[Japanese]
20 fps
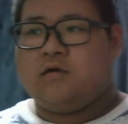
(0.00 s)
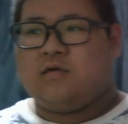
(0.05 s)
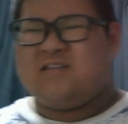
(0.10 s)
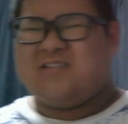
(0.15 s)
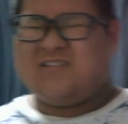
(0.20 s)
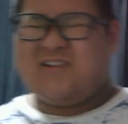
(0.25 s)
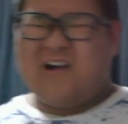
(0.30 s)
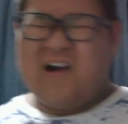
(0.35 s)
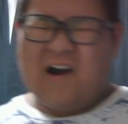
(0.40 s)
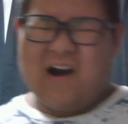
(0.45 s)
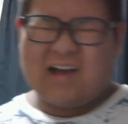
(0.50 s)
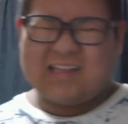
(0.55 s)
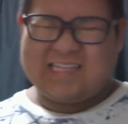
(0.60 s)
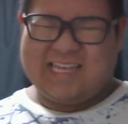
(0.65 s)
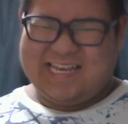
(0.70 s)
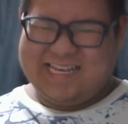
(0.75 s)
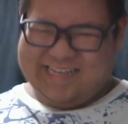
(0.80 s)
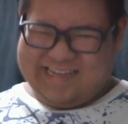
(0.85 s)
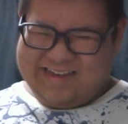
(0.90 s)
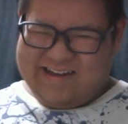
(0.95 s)
うわーっ
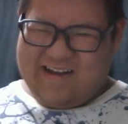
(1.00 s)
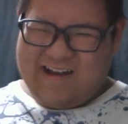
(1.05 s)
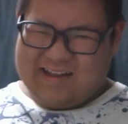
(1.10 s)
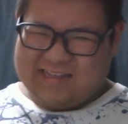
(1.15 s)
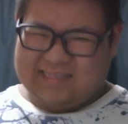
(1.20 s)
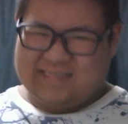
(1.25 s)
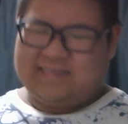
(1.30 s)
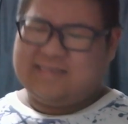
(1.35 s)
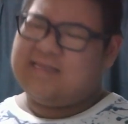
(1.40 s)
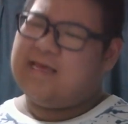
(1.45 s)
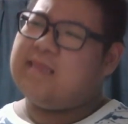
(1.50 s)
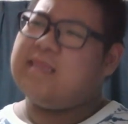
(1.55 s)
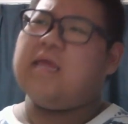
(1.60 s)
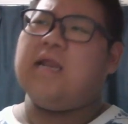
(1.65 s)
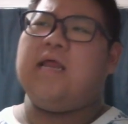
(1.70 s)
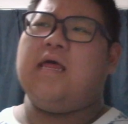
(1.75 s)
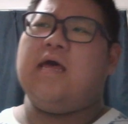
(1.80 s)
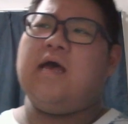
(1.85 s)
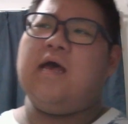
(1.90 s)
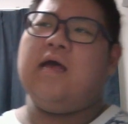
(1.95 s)
て、うわーって、なんだ
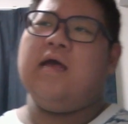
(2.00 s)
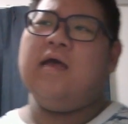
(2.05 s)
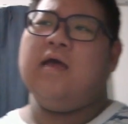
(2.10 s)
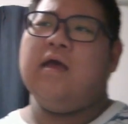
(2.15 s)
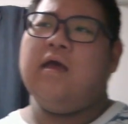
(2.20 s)
よな。